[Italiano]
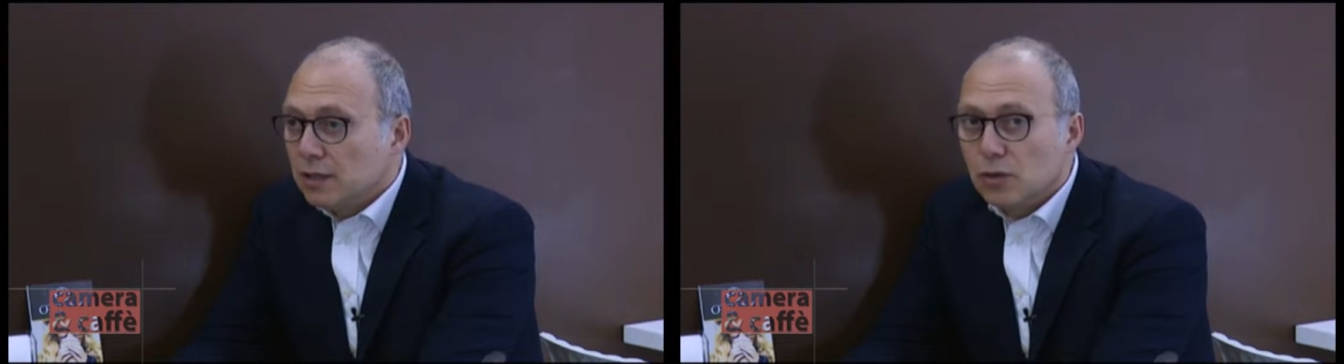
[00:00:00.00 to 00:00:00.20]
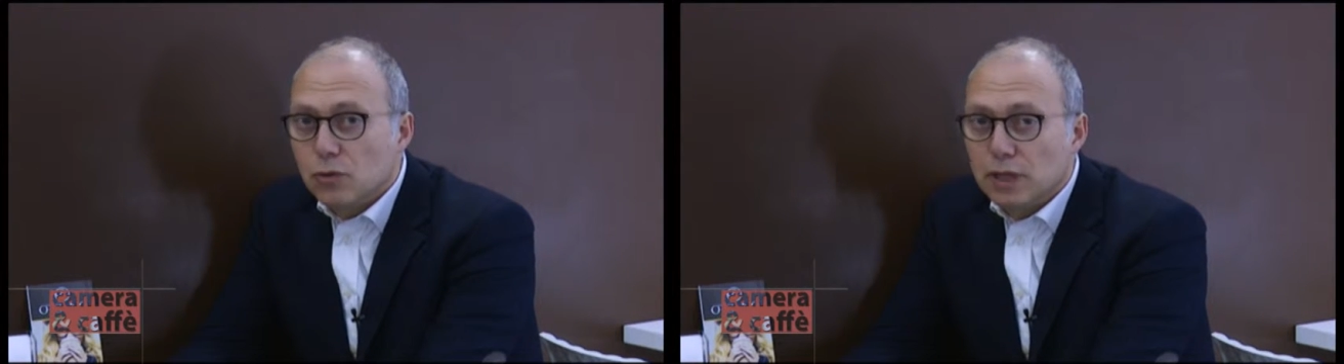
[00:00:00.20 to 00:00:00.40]

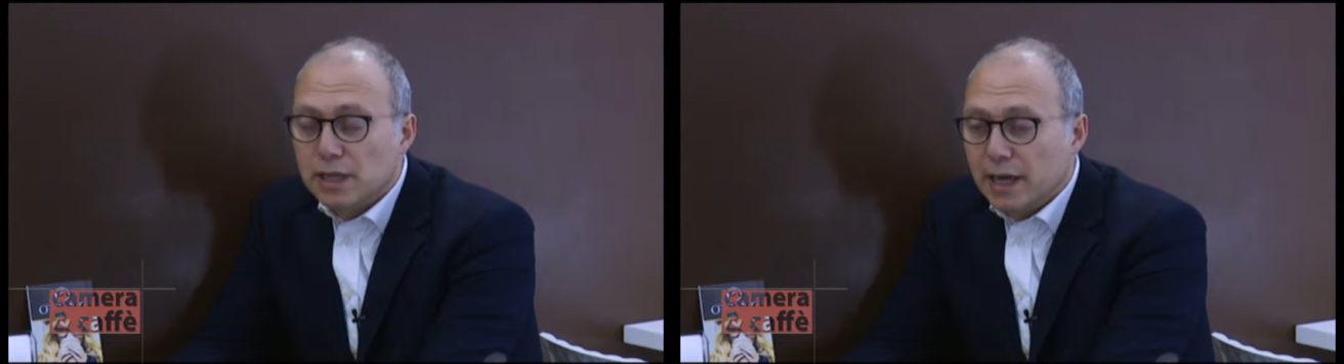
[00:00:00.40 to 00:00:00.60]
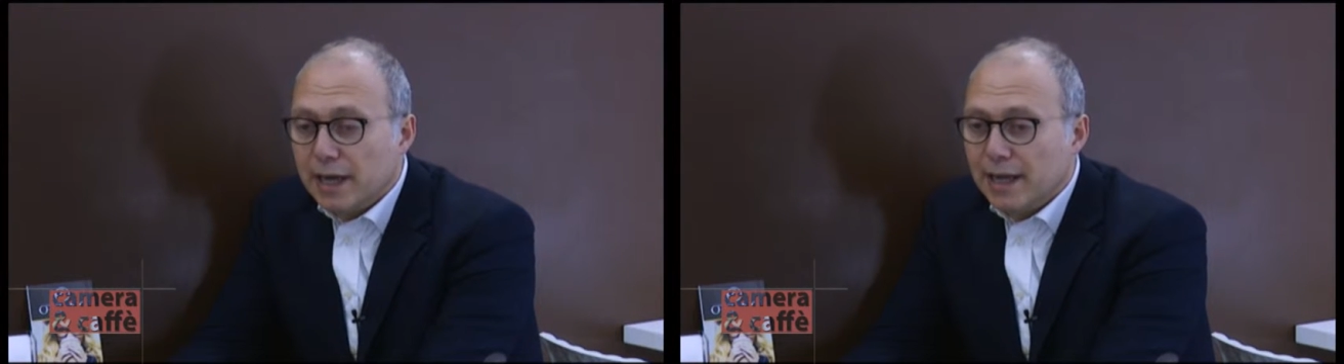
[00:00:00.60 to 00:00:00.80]
di cui
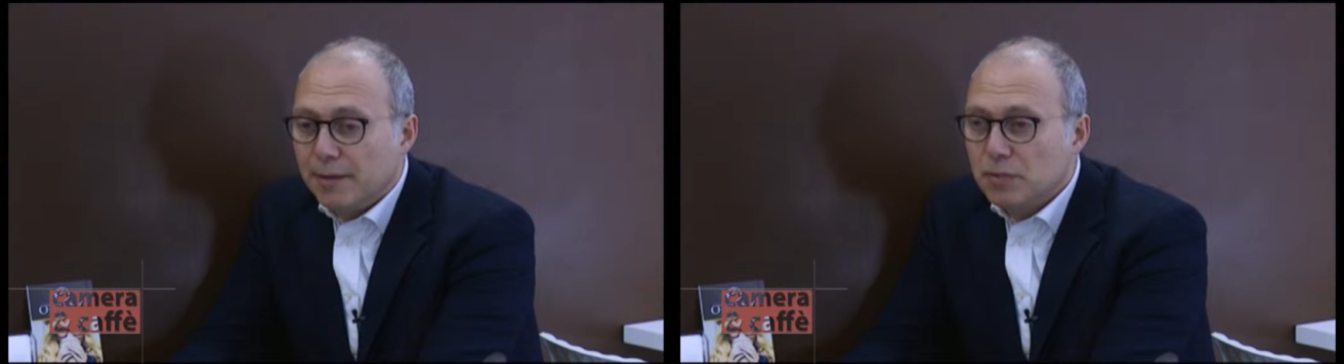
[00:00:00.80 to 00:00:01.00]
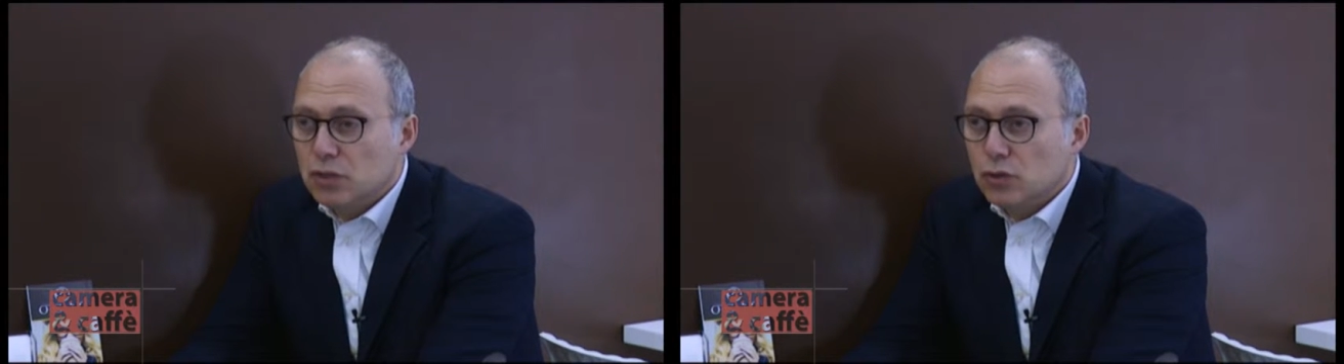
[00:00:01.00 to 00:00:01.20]
l'Italia ha
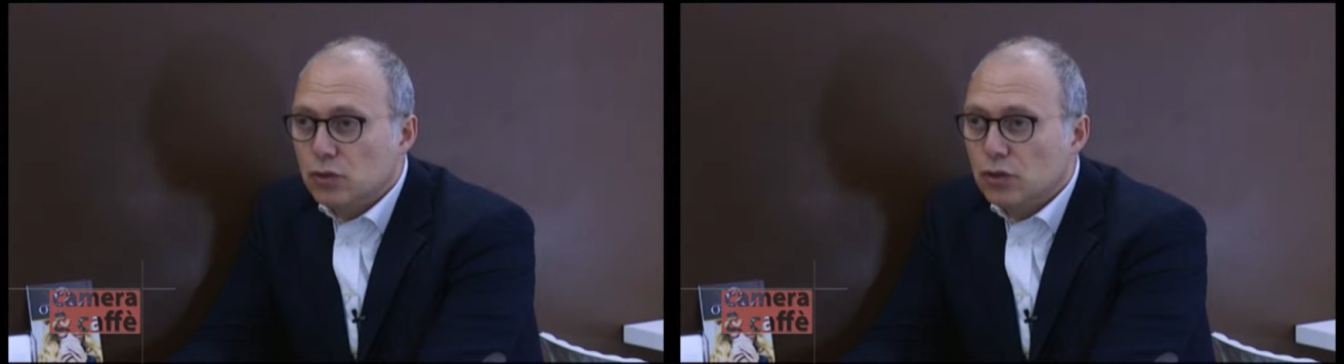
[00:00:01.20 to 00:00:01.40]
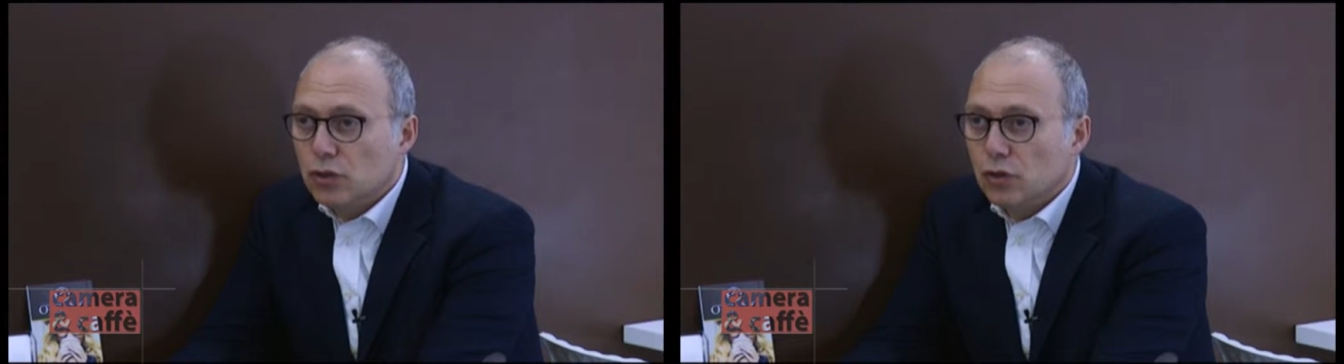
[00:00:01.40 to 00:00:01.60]

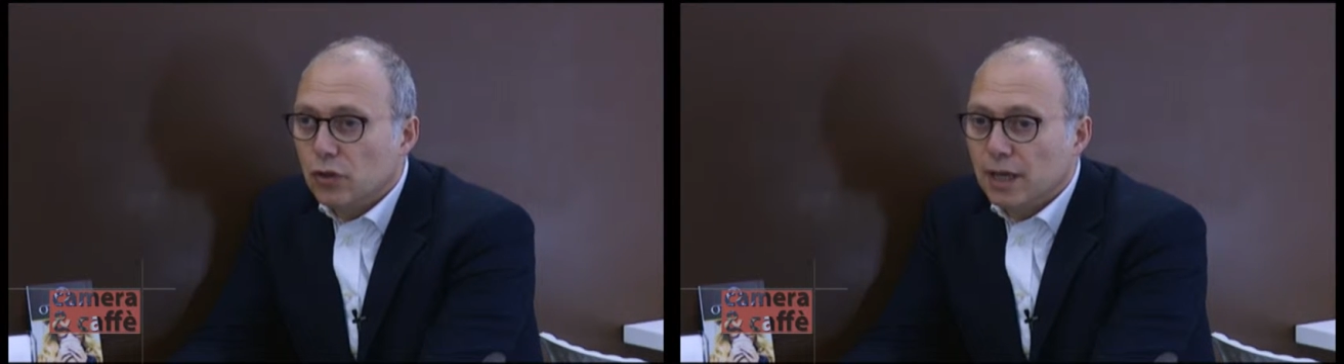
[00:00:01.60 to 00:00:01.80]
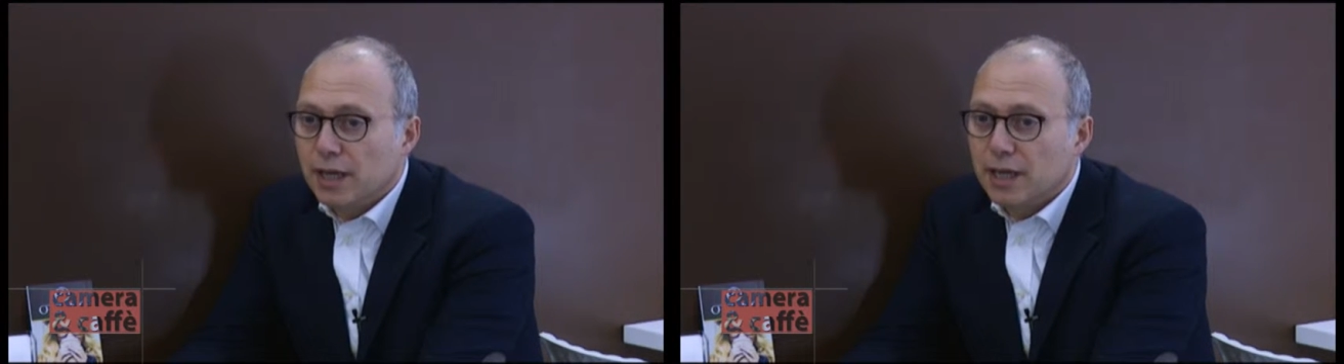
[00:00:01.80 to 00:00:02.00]

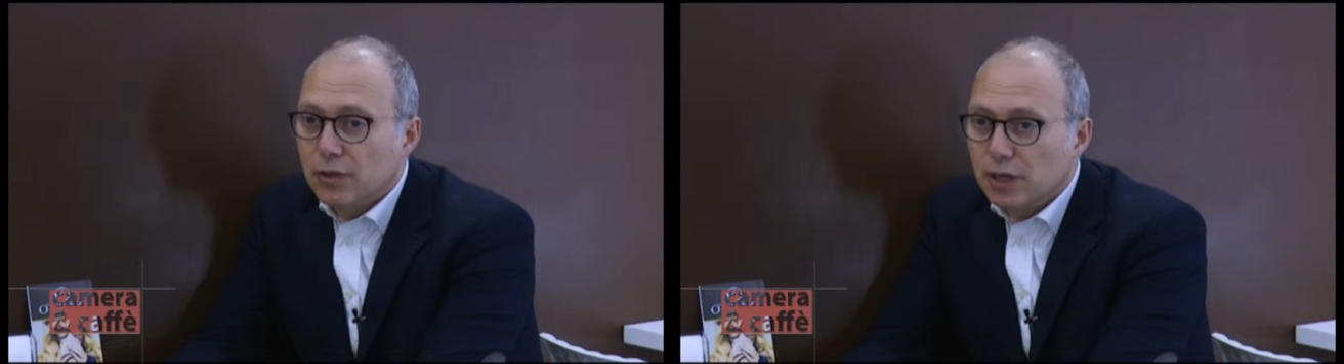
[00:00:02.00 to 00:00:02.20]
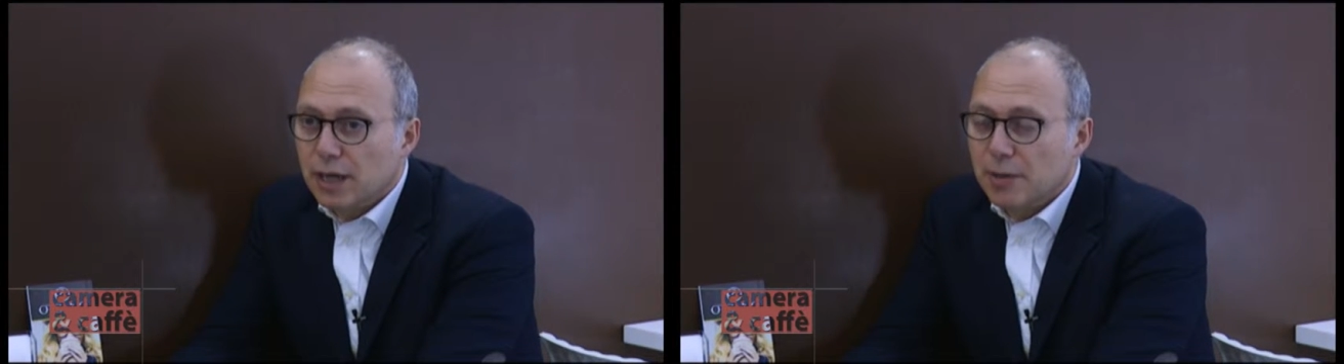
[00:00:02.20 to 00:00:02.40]
bisogno e
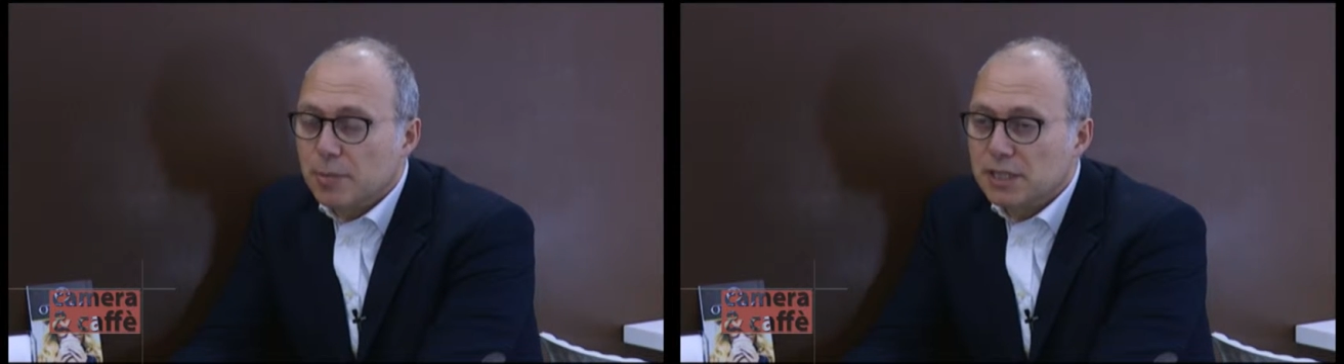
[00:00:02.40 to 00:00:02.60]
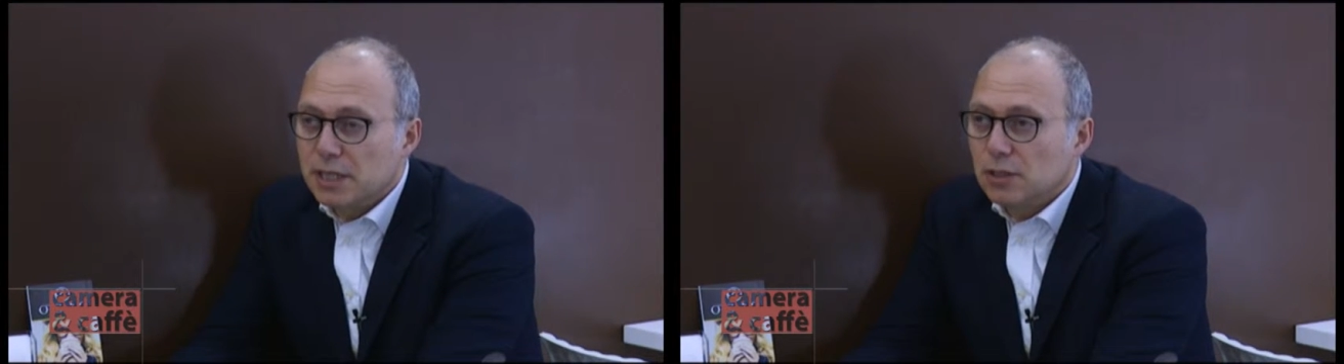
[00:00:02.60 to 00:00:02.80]
credo che
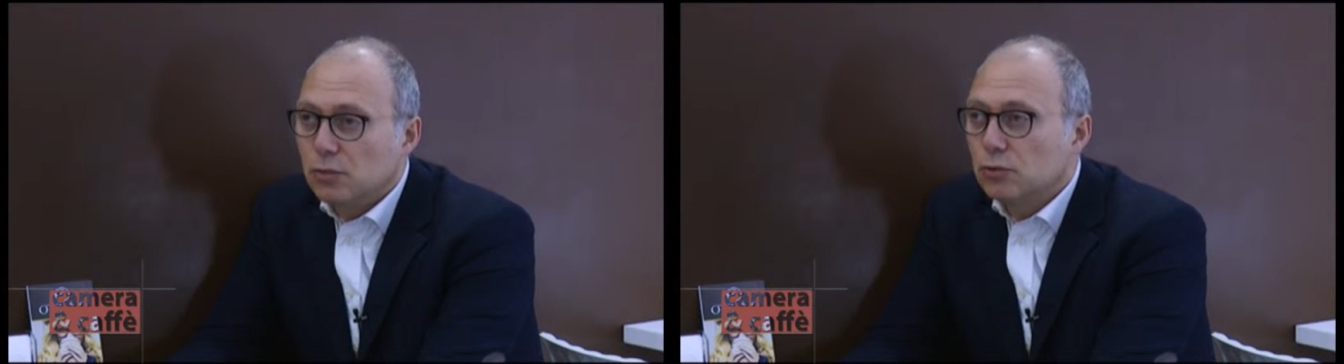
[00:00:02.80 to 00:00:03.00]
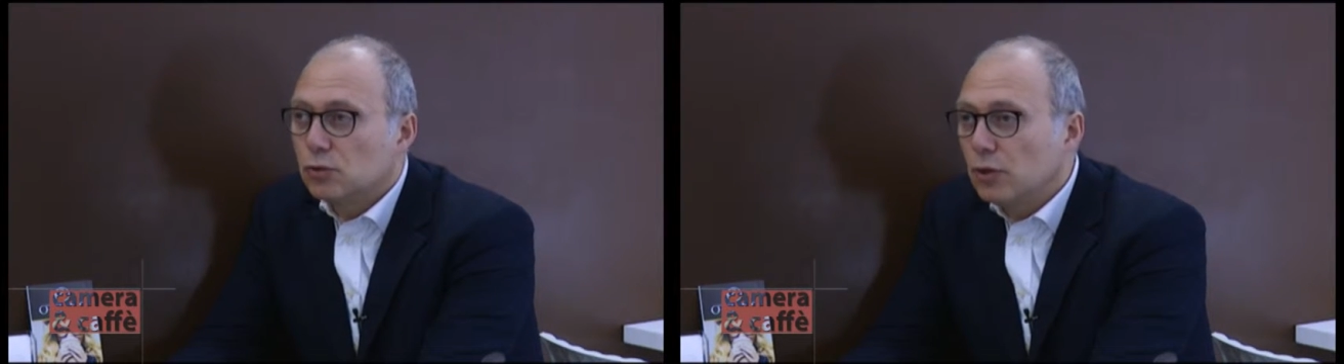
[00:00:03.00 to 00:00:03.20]
rappresenti
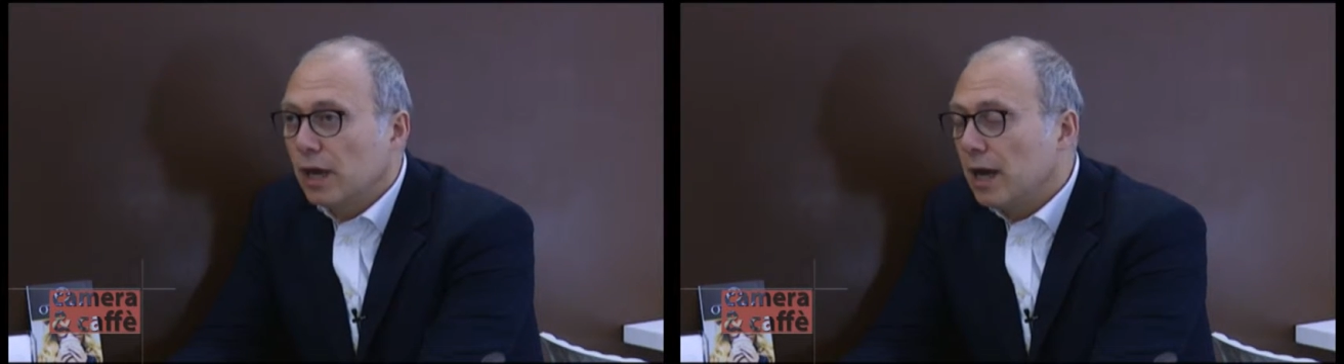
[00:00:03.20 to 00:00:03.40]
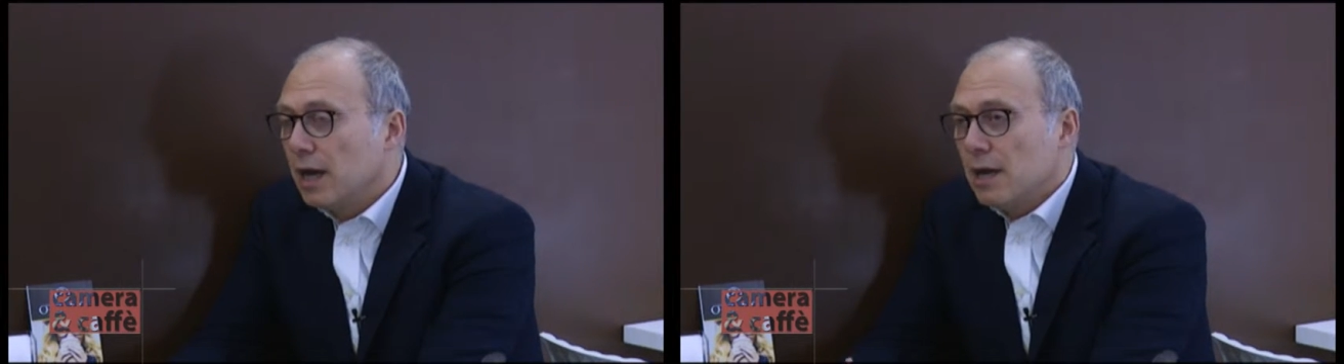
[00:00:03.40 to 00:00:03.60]
tuttora,